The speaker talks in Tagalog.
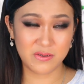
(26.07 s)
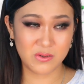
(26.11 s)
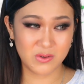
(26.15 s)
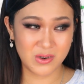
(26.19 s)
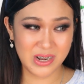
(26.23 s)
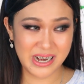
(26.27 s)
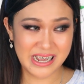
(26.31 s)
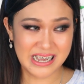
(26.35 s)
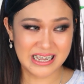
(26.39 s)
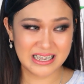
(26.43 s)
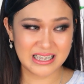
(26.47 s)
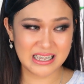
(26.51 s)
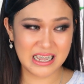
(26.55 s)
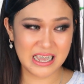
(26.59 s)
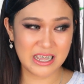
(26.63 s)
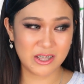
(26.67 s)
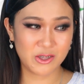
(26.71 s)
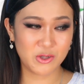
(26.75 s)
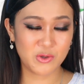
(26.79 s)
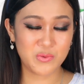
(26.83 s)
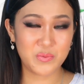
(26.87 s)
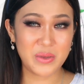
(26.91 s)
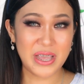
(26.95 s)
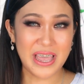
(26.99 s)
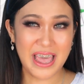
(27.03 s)
fullest
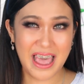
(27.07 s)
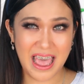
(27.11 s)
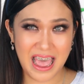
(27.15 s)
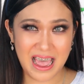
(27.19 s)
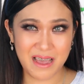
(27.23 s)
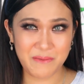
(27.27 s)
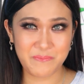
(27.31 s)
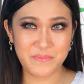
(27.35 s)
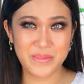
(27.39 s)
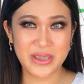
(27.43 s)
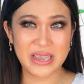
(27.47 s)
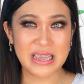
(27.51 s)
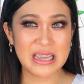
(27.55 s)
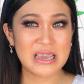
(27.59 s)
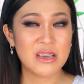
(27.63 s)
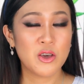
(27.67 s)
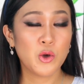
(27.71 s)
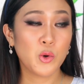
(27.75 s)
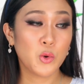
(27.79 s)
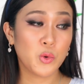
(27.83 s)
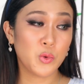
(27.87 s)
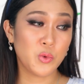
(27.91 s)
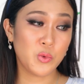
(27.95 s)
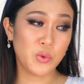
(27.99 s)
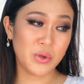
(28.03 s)
and to be happy
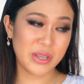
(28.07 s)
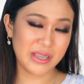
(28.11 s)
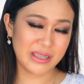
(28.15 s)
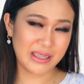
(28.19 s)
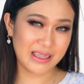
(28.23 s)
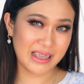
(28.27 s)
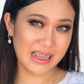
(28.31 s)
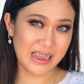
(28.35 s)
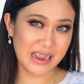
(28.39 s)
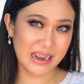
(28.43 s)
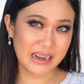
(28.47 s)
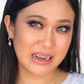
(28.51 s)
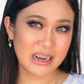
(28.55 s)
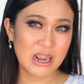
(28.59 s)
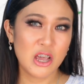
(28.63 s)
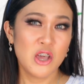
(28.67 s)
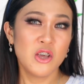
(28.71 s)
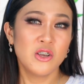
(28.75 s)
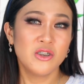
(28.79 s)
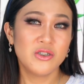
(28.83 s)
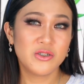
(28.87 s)
Britain.